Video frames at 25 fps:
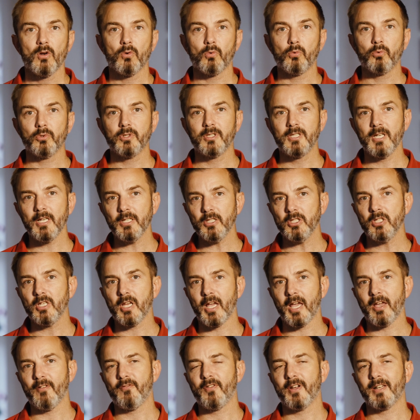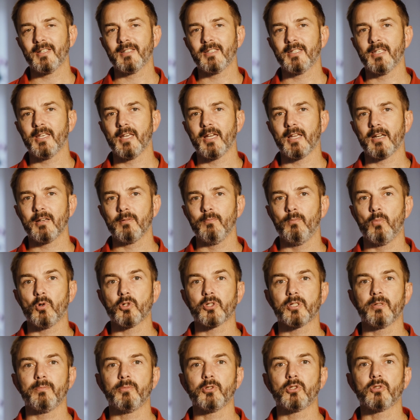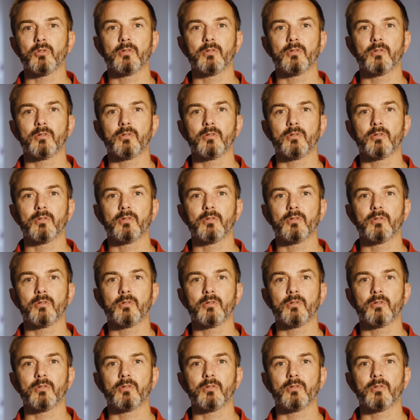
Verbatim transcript: U dzieci efekt gier może być